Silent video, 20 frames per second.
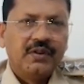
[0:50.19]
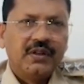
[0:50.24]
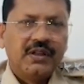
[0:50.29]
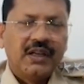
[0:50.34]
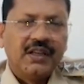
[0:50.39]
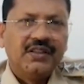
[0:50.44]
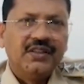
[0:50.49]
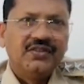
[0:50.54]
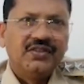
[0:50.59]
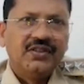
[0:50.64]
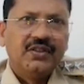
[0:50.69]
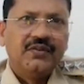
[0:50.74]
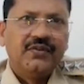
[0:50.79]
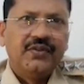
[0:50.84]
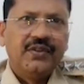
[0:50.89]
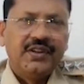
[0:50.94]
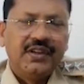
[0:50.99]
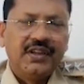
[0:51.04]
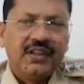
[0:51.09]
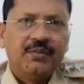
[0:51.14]
कायदेशीर
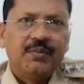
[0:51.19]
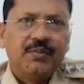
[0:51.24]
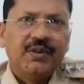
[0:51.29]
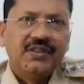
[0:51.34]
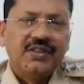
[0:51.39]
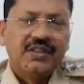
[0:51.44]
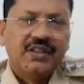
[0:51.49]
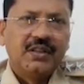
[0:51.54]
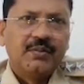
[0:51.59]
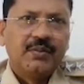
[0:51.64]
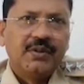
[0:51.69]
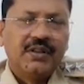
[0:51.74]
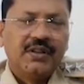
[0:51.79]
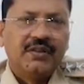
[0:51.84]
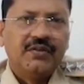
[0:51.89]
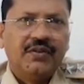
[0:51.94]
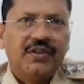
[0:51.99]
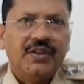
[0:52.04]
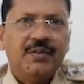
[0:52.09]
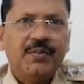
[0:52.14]
फिरियाद पंचनामा
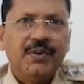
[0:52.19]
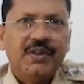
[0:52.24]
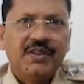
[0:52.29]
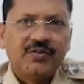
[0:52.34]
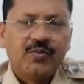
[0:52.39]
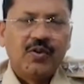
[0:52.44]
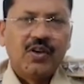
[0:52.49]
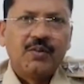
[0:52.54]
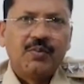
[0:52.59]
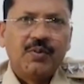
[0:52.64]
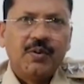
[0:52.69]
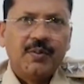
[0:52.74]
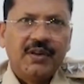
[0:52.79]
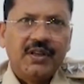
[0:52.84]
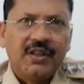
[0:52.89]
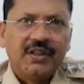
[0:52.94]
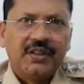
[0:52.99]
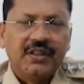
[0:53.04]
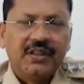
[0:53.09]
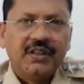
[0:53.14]
वहीं पे स्पॉट पे
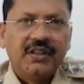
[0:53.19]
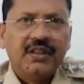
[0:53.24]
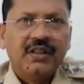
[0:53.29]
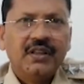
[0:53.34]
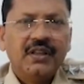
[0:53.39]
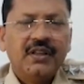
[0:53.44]
बना के